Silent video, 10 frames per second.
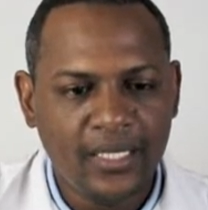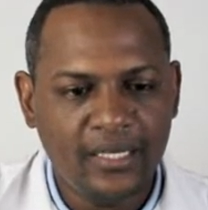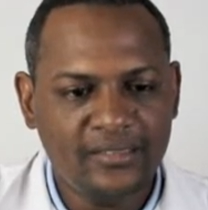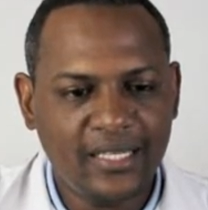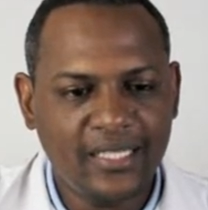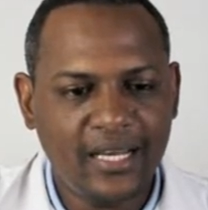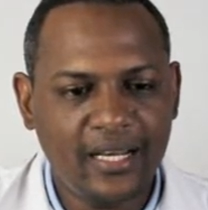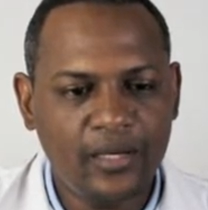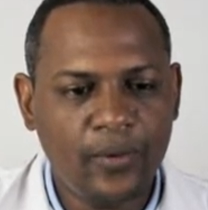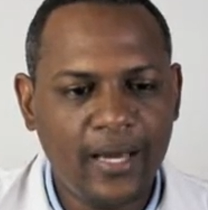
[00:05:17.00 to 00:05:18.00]
Esta arteria
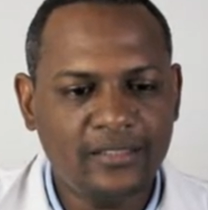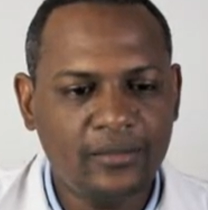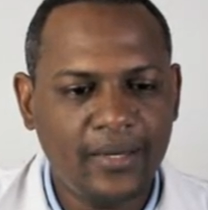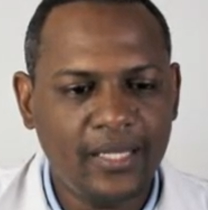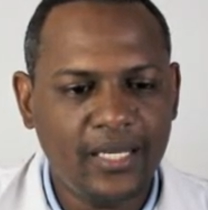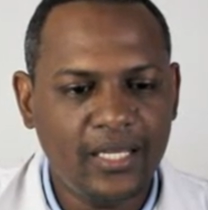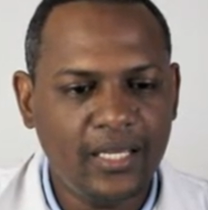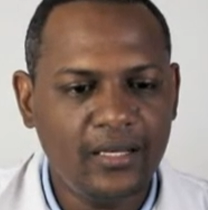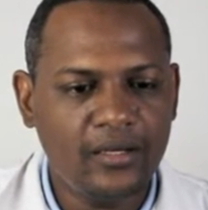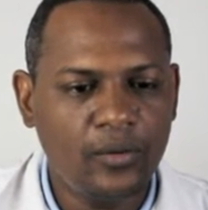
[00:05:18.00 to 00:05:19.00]
lingual se va a
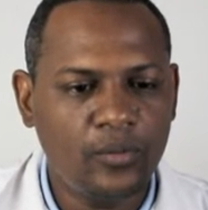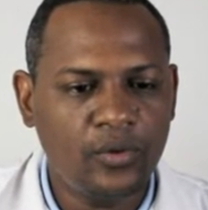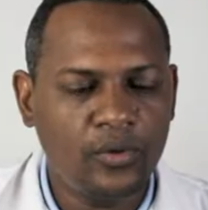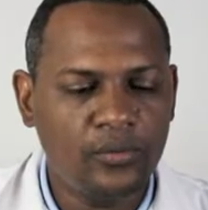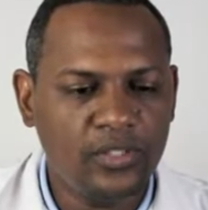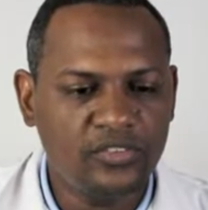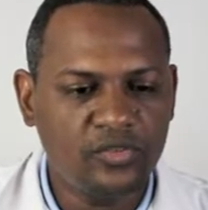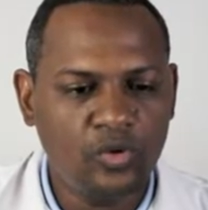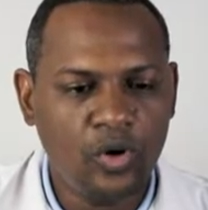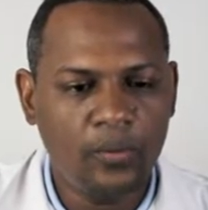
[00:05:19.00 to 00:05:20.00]
dirigir, como dice
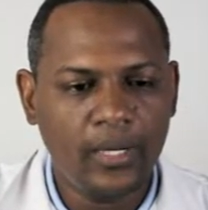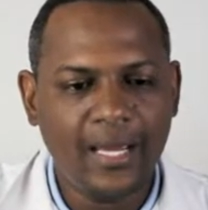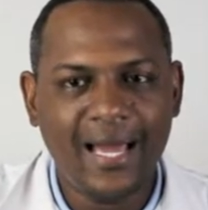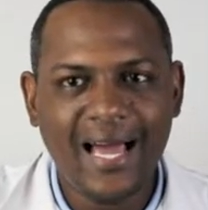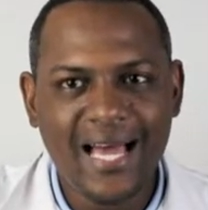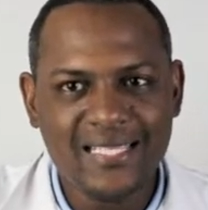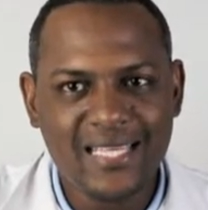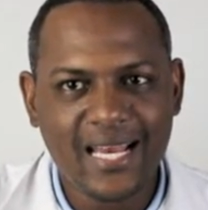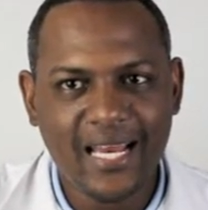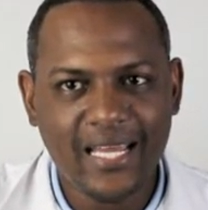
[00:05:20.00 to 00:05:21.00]
su nombre,
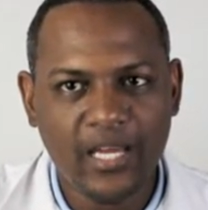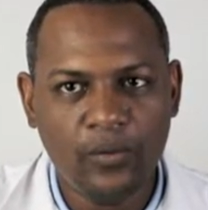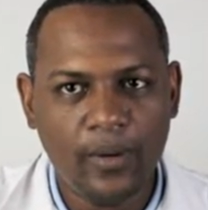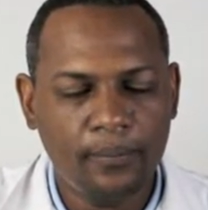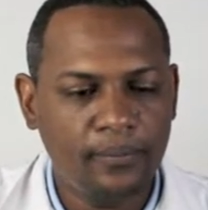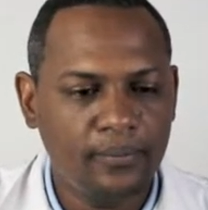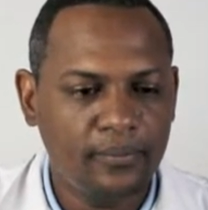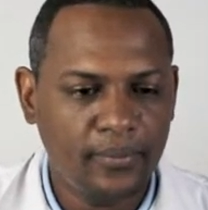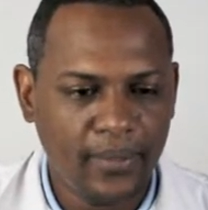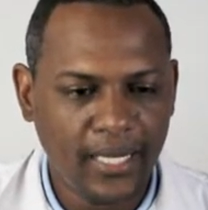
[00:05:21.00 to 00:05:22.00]
hacia la lengua,
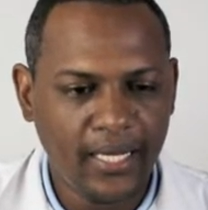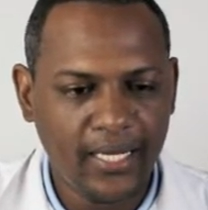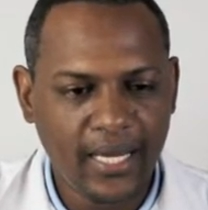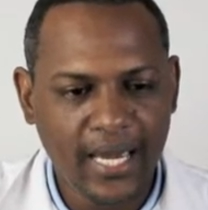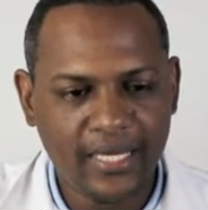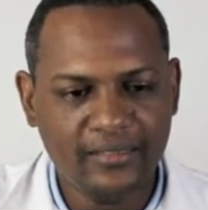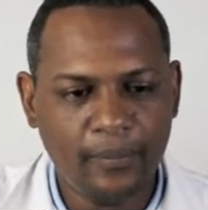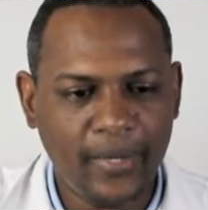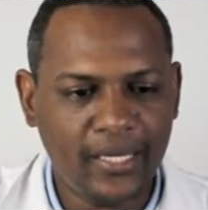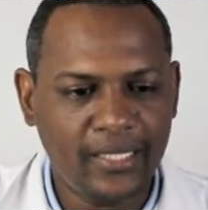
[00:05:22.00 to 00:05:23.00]
para irrigar
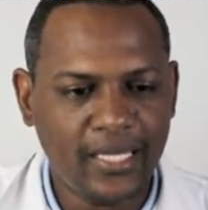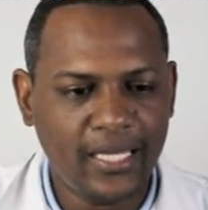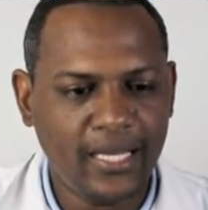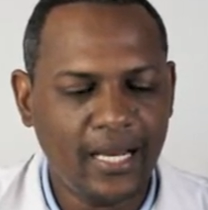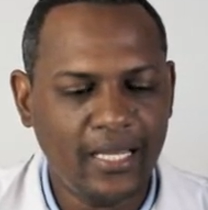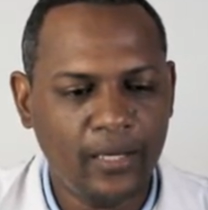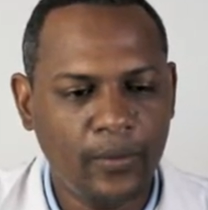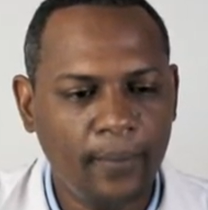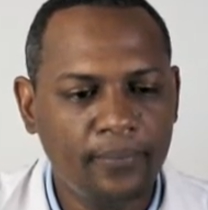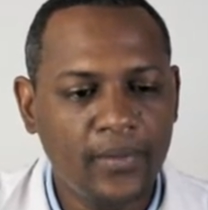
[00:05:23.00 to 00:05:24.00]
esa parte allá de la
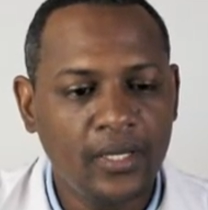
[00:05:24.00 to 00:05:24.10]
lengua.